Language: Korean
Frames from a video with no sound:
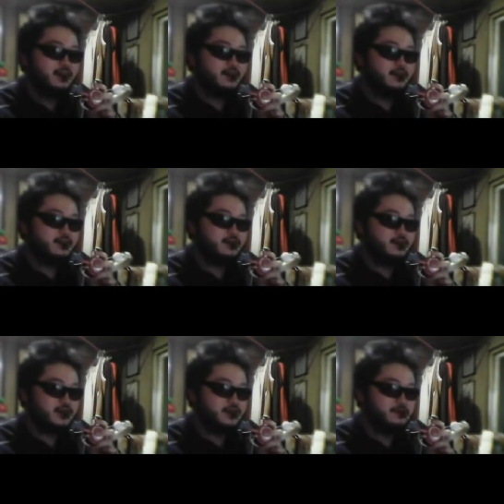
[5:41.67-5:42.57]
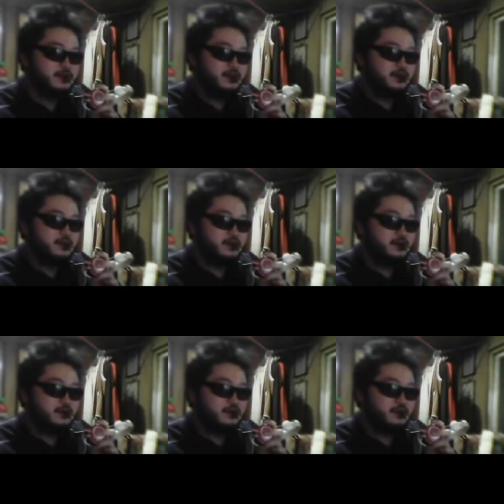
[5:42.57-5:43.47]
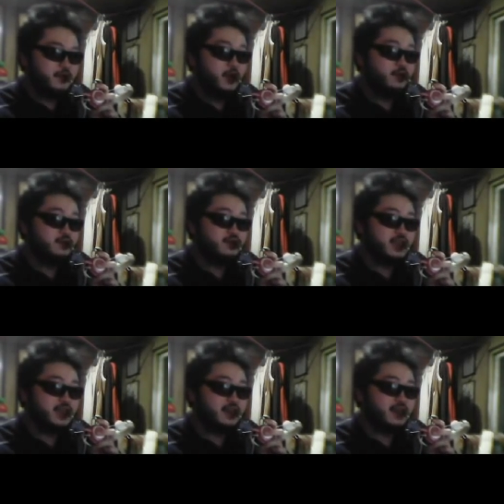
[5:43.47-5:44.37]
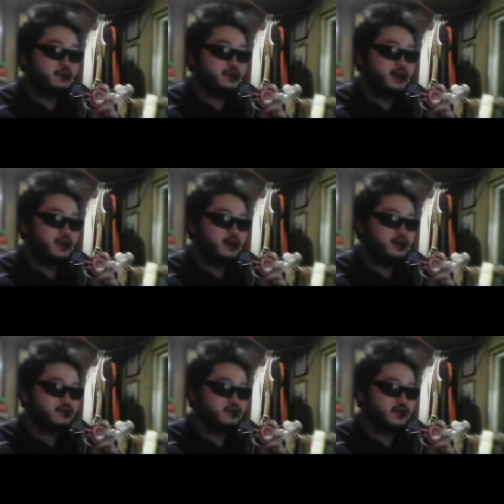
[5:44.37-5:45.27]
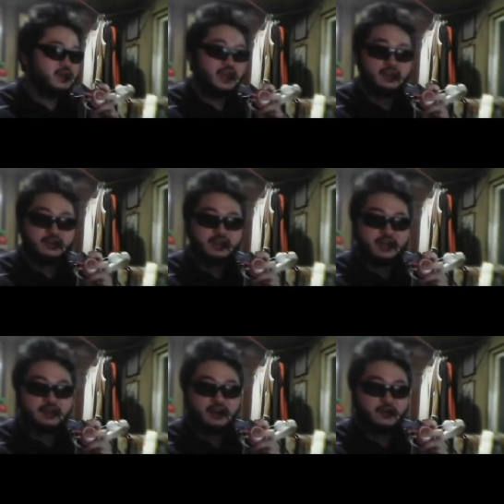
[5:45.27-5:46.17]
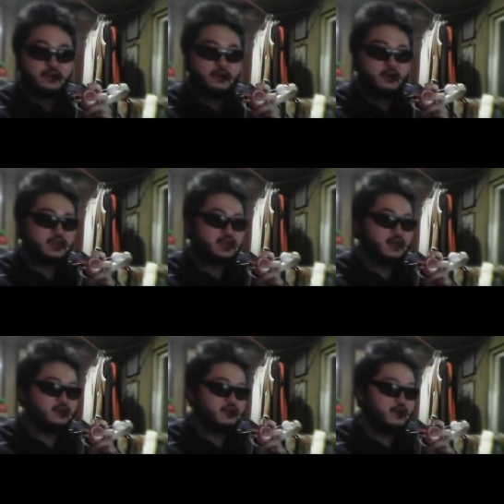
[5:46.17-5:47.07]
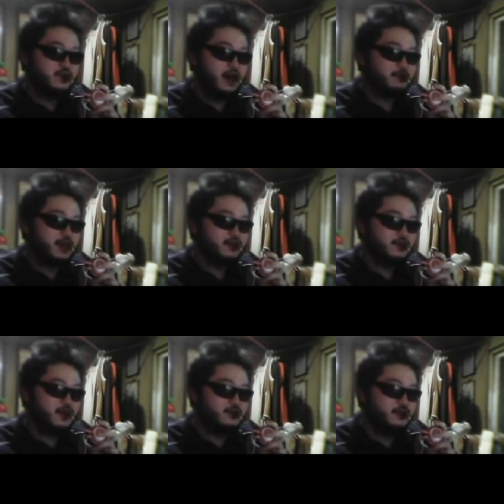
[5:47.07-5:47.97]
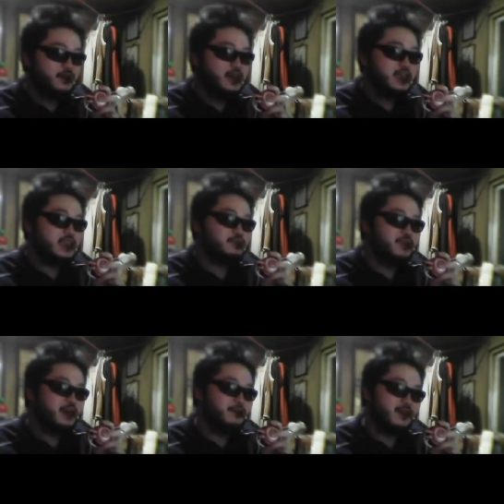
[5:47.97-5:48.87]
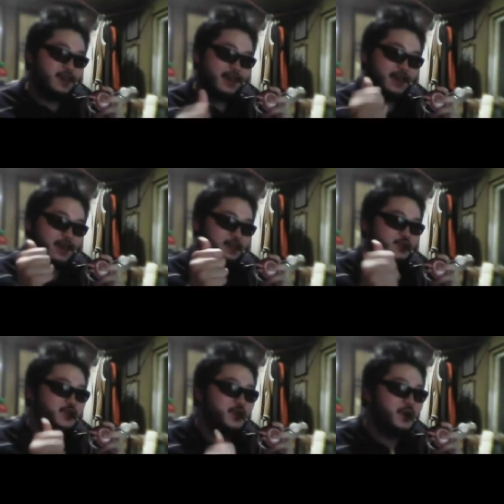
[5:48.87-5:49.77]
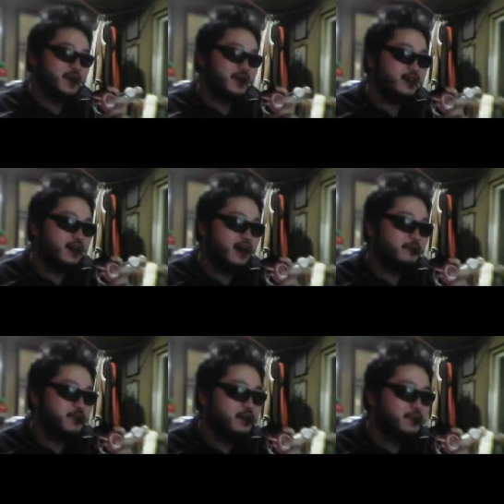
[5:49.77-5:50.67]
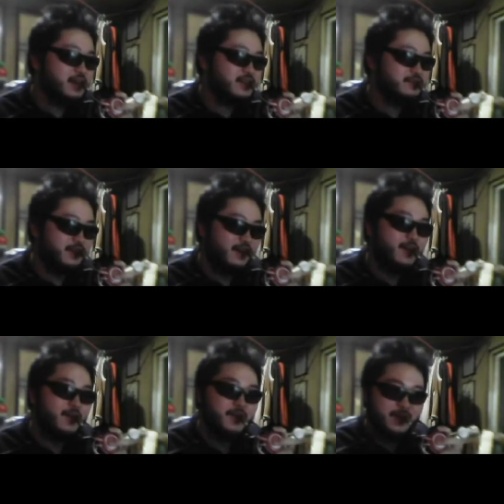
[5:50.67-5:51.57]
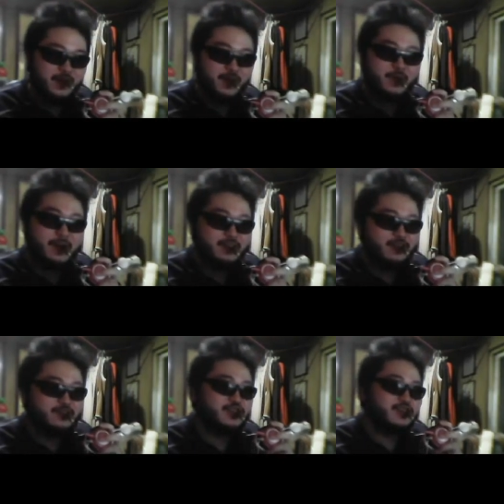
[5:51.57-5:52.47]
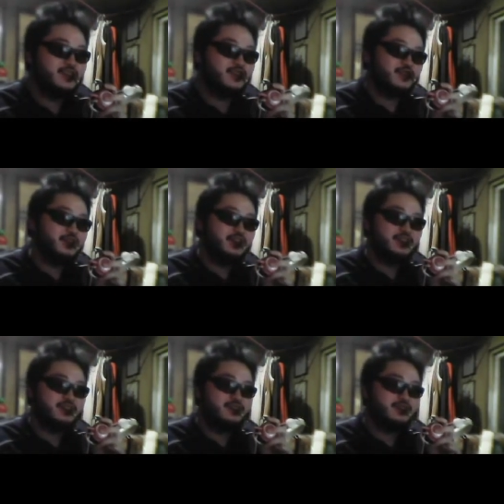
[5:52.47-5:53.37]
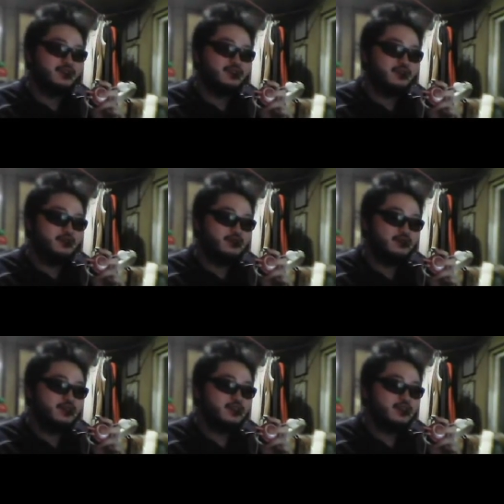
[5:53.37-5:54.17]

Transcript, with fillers: 어, 지금 어, 평균 시간대보다 굉장히 연장을 했고 시간을 조금 앞당겨서 했고요. 신라면 야 좋죠. 예, 아별 말으면 아우 고마 역시 저희 그